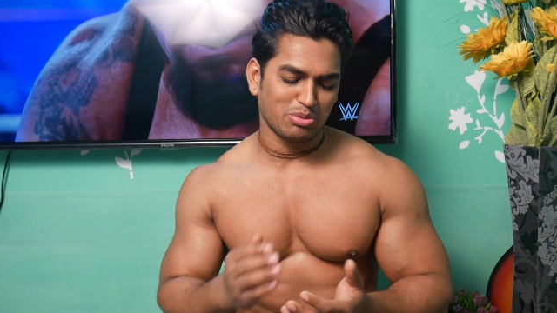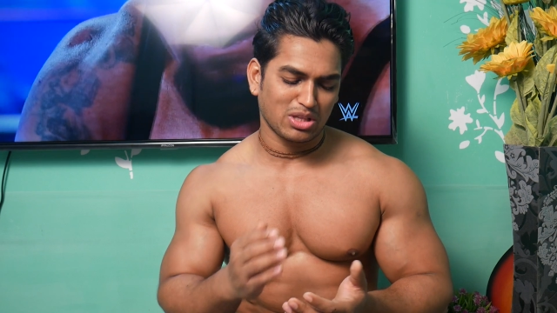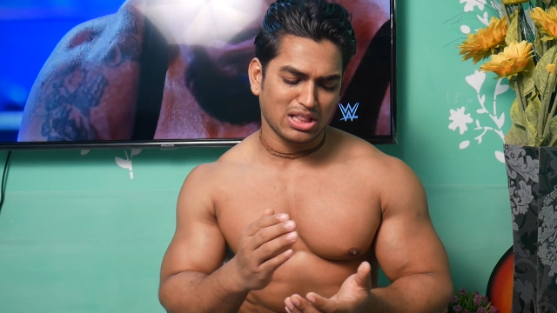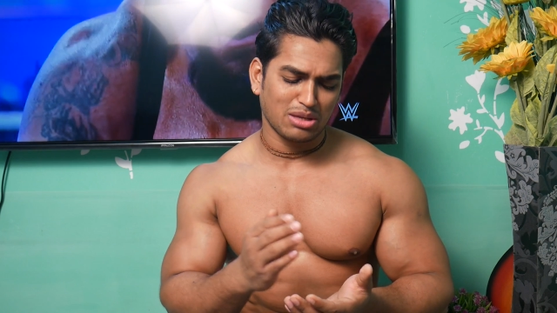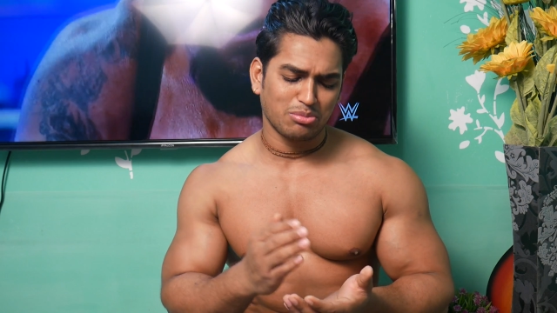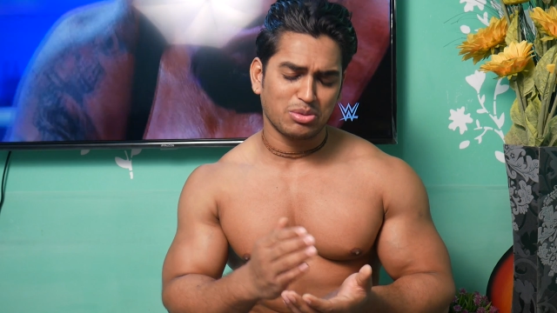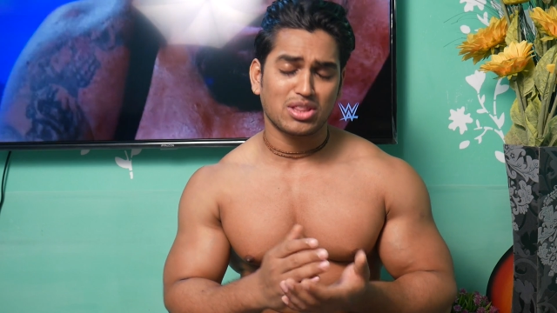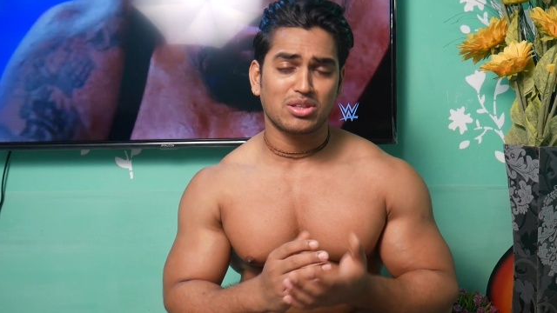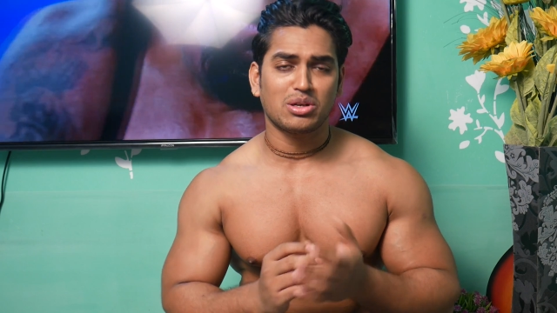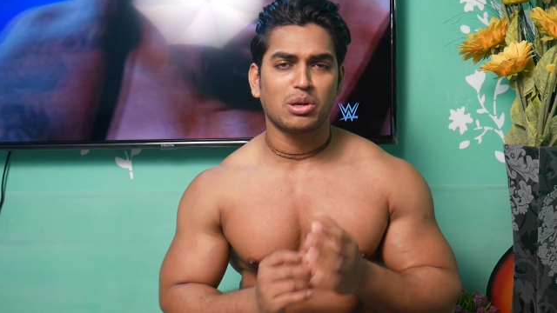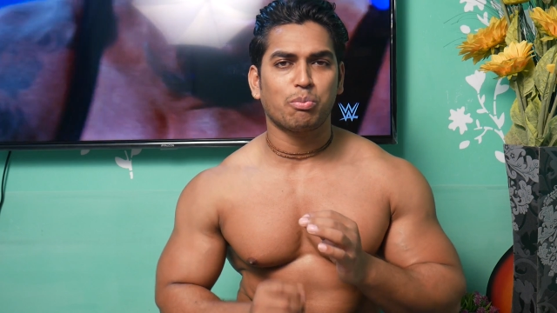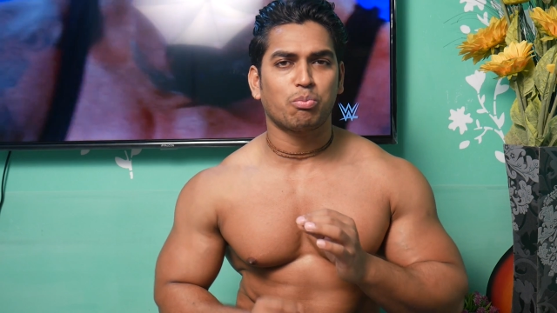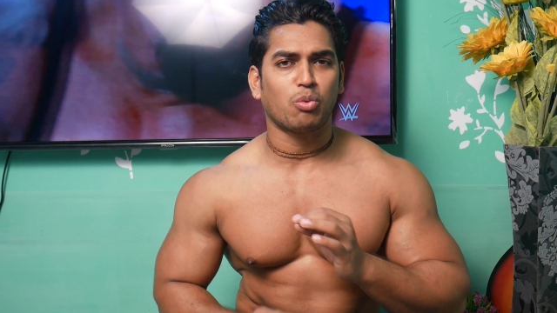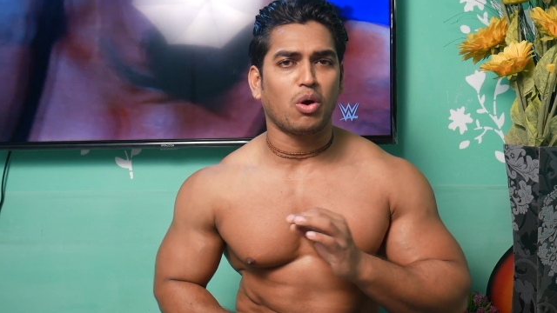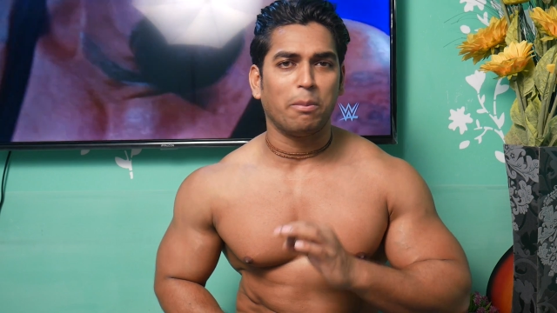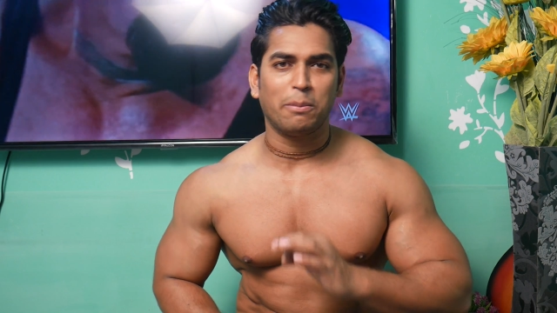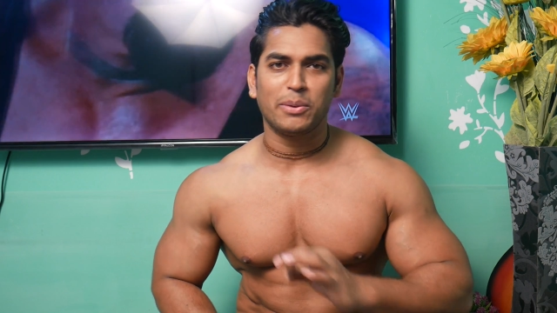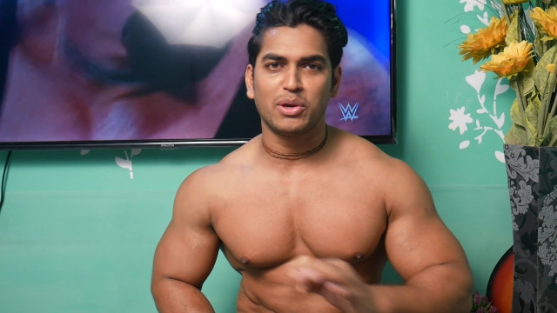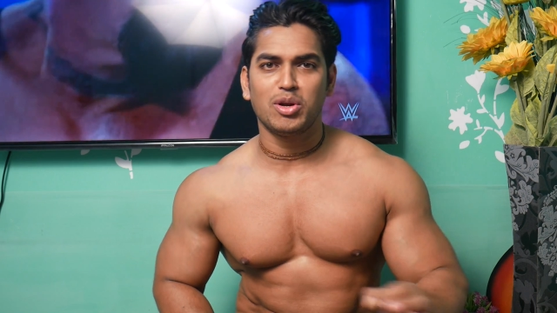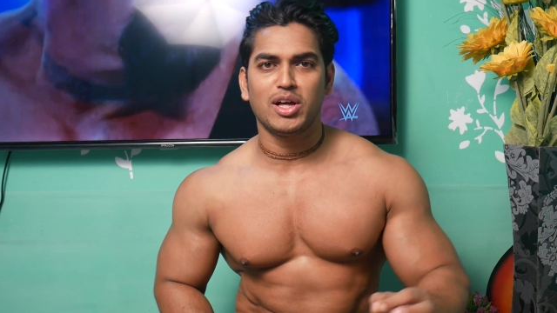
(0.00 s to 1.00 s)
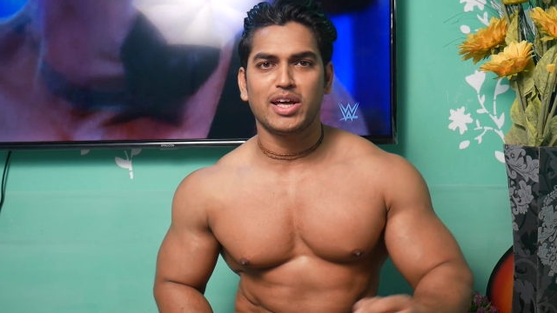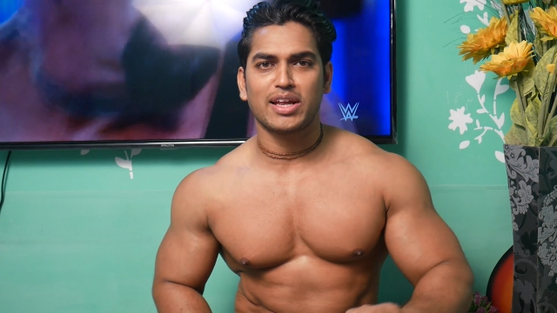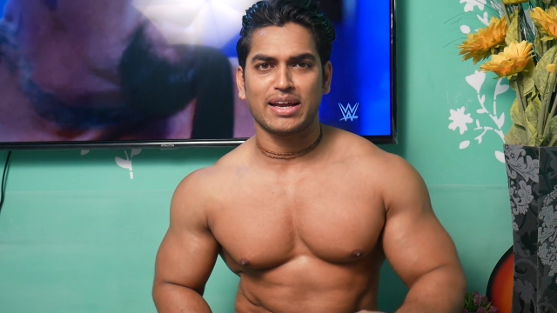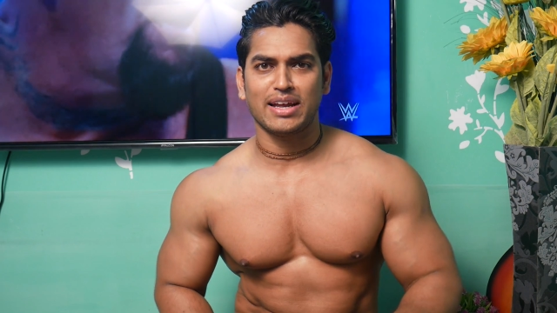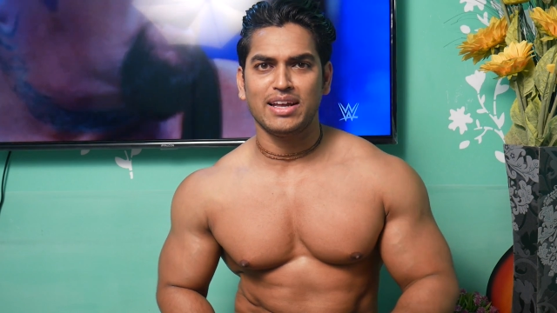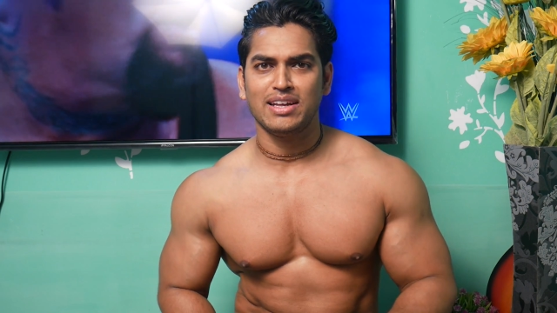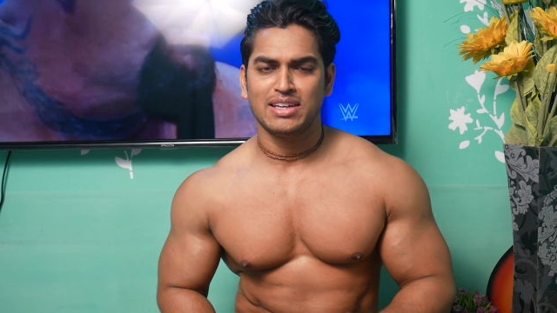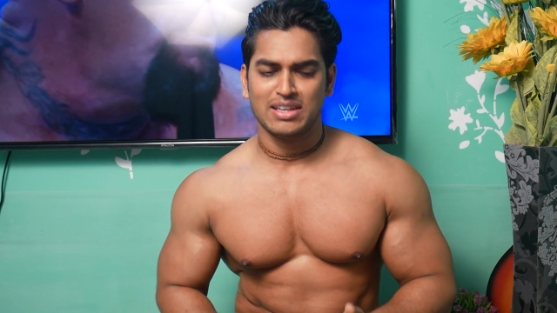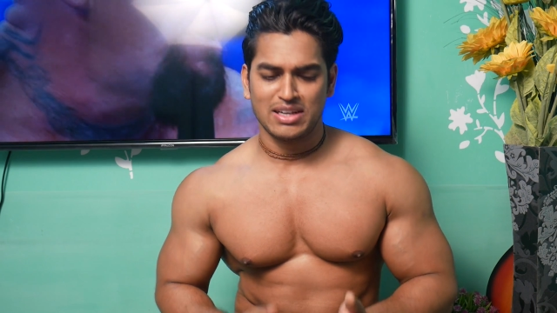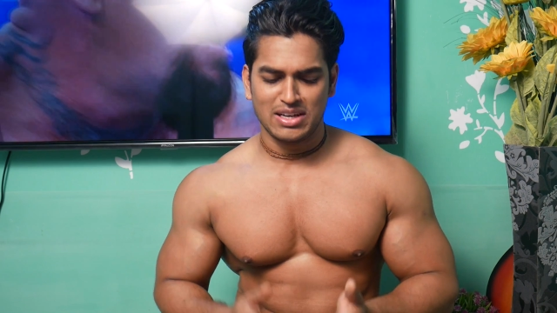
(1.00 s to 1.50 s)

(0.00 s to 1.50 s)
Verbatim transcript: मतलब इतना पॉपुलर है